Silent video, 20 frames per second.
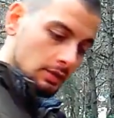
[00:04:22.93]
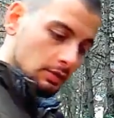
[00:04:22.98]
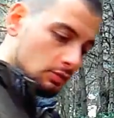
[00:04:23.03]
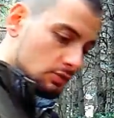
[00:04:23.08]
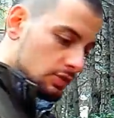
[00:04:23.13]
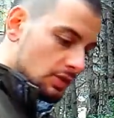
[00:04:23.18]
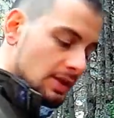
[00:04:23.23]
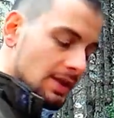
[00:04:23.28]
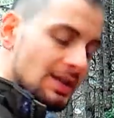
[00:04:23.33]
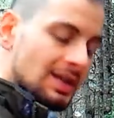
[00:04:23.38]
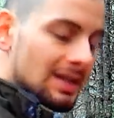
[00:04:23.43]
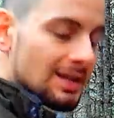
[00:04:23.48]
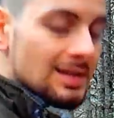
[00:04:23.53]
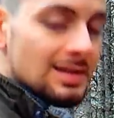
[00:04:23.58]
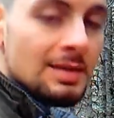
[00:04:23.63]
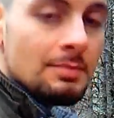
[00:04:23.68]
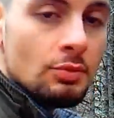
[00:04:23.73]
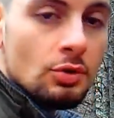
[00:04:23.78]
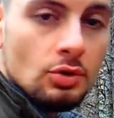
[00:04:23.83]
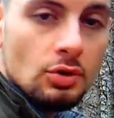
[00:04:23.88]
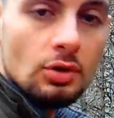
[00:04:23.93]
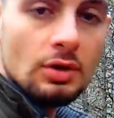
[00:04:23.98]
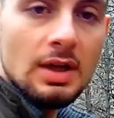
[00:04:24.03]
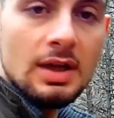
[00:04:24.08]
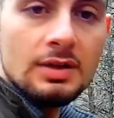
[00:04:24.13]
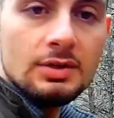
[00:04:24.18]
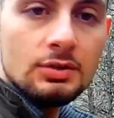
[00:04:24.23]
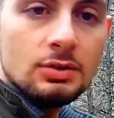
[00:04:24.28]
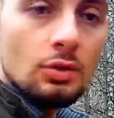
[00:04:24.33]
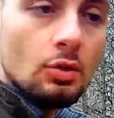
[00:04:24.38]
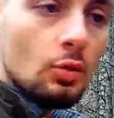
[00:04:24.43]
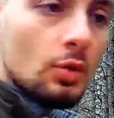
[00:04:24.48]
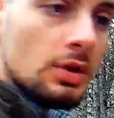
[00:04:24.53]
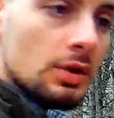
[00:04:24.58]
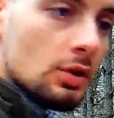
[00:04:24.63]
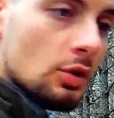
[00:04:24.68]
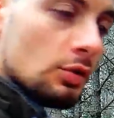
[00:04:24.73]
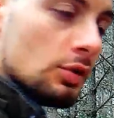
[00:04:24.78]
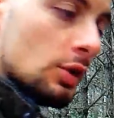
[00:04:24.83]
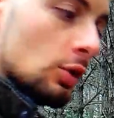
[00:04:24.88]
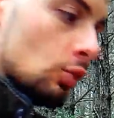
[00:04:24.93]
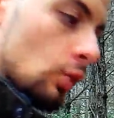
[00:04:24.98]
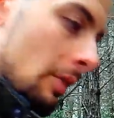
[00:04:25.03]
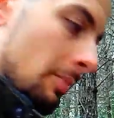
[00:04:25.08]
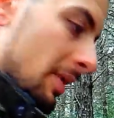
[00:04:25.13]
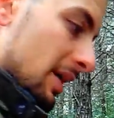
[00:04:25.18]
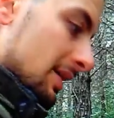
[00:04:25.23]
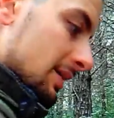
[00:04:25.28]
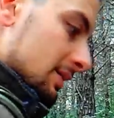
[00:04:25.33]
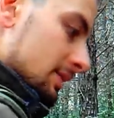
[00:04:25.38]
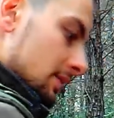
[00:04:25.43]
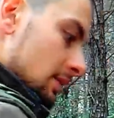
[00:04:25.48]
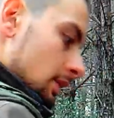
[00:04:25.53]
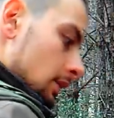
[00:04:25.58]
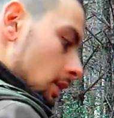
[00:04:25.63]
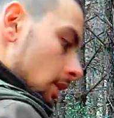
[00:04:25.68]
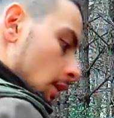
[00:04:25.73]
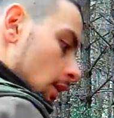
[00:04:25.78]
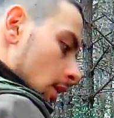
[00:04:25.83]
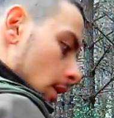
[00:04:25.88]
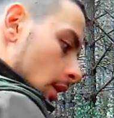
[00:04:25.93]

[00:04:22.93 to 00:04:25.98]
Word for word: considerate ad esempio sono destro, quindi ogni due passi,